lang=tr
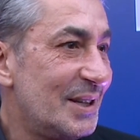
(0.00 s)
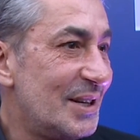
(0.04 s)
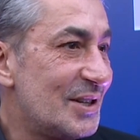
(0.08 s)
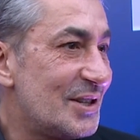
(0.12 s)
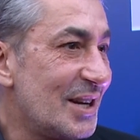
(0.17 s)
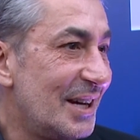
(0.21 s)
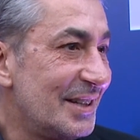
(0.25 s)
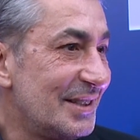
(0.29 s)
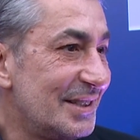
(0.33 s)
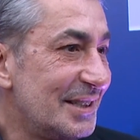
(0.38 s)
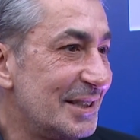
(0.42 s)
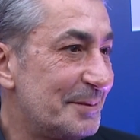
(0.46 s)

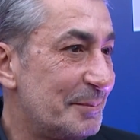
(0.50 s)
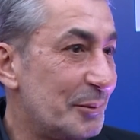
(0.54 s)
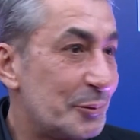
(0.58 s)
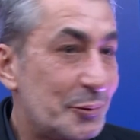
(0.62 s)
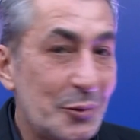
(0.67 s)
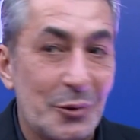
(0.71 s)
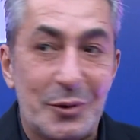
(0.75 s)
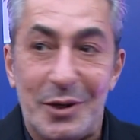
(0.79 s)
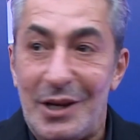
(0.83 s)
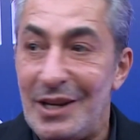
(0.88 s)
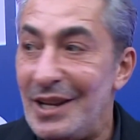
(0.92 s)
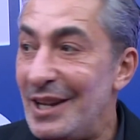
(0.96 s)
heyecanlıyız,
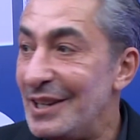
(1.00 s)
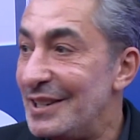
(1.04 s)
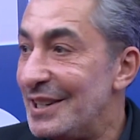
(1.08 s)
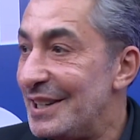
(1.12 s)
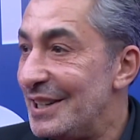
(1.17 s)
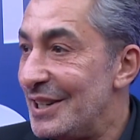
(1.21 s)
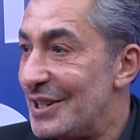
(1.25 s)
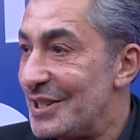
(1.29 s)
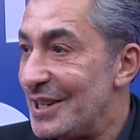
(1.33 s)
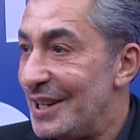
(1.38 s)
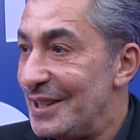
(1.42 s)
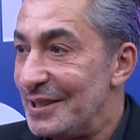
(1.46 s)
bütün kanallar
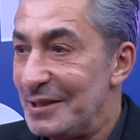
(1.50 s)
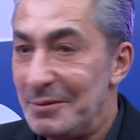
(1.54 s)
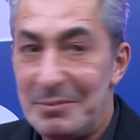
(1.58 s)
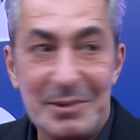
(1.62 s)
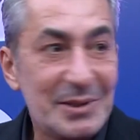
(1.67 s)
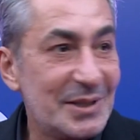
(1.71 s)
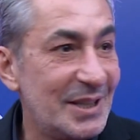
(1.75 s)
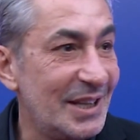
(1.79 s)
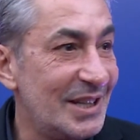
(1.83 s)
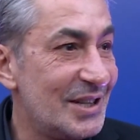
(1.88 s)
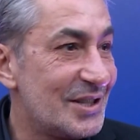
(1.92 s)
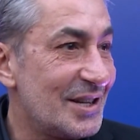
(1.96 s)
heyecanlı,
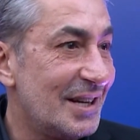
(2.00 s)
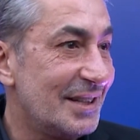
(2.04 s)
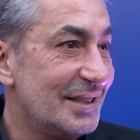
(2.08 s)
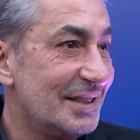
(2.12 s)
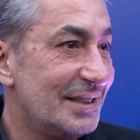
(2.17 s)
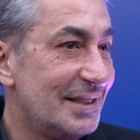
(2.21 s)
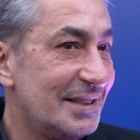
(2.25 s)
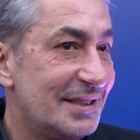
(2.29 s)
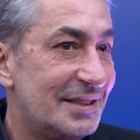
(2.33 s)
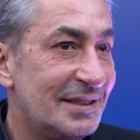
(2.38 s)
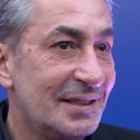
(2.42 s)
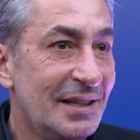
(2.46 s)
biz de
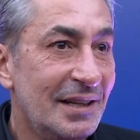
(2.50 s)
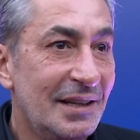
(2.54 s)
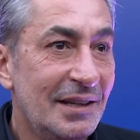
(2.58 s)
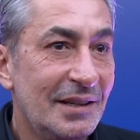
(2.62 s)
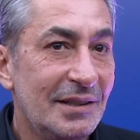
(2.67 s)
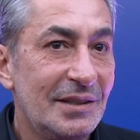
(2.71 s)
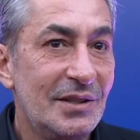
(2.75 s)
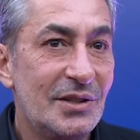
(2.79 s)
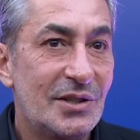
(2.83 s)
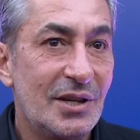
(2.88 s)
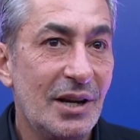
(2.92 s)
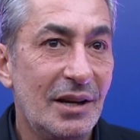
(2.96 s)
heyecanlıyız.
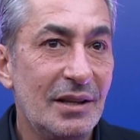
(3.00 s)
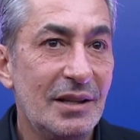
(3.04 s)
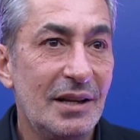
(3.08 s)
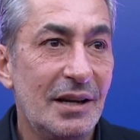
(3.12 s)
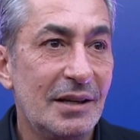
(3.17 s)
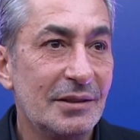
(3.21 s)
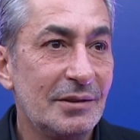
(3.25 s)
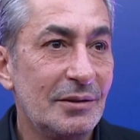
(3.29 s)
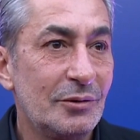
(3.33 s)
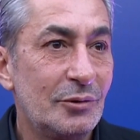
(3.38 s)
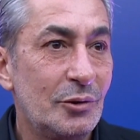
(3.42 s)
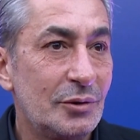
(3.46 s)

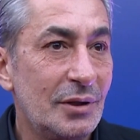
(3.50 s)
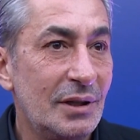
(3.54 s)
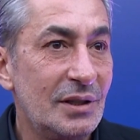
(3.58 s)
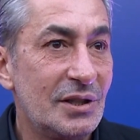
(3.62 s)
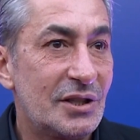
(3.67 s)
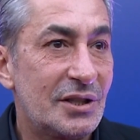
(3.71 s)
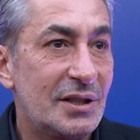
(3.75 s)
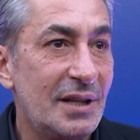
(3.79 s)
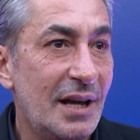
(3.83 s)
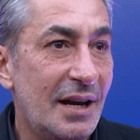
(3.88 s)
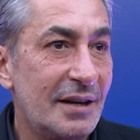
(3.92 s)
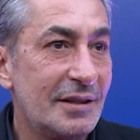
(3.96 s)
İnşallah güzel
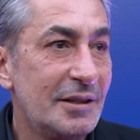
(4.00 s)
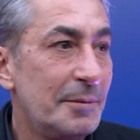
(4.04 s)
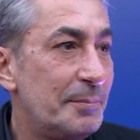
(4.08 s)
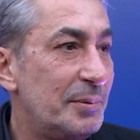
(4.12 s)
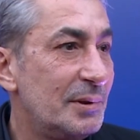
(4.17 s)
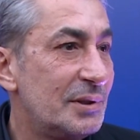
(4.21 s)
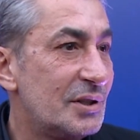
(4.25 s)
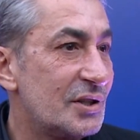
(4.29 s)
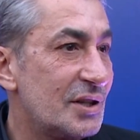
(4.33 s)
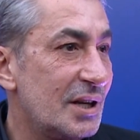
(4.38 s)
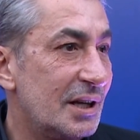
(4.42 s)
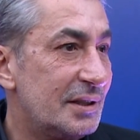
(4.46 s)
işler
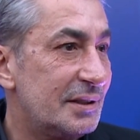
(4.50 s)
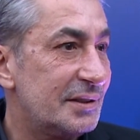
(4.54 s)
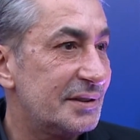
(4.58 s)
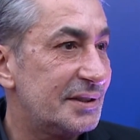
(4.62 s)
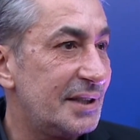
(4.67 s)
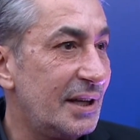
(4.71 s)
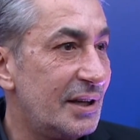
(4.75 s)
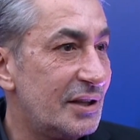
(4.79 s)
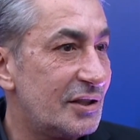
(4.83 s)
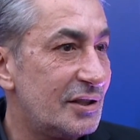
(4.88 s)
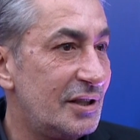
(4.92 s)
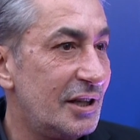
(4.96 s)
yapılacak,
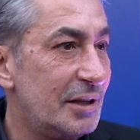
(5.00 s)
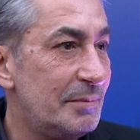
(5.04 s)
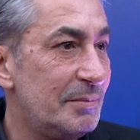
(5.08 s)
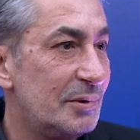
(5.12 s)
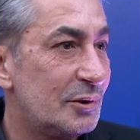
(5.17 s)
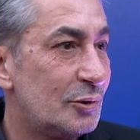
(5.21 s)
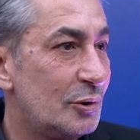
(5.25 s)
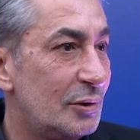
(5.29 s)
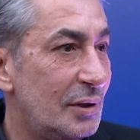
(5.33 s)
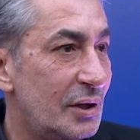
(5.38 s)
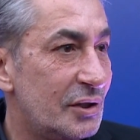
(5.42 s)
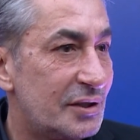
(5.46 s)

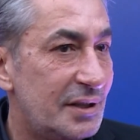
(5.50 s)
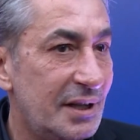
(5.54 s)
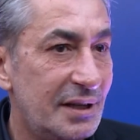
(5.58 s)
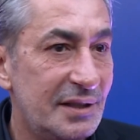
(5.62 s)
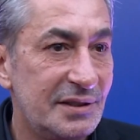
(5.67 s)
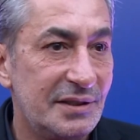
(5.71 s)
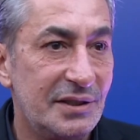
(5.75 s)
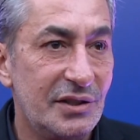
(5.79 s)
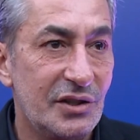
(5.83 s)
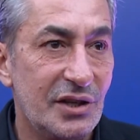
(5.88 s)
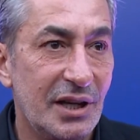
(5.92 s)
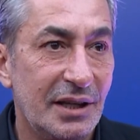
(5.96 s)
seyircilerimiz güzel işler
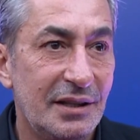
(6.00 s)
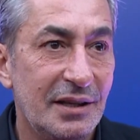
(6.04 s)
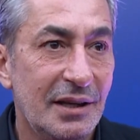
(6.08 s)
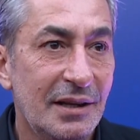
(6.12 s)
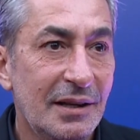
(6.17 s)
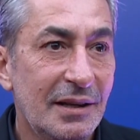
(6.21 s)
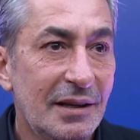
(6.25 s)
izleyecek.